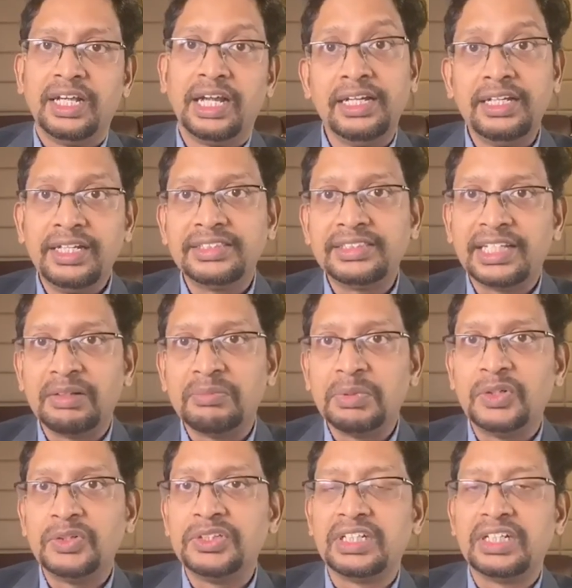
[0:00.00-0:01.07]
ఐడియా చాలా
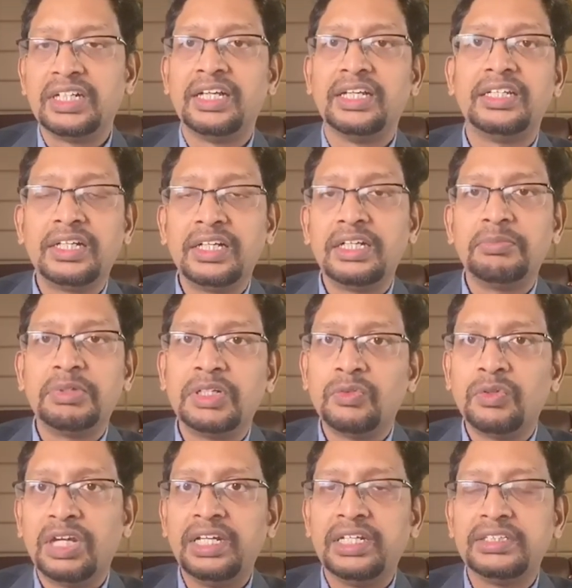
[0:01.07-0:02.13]
బాగుంది కదా ఎందుకంటే మనం
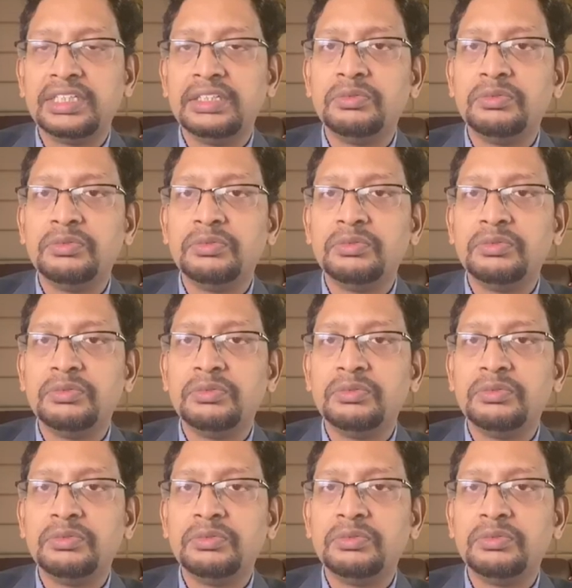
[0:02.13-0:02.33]
వైరస్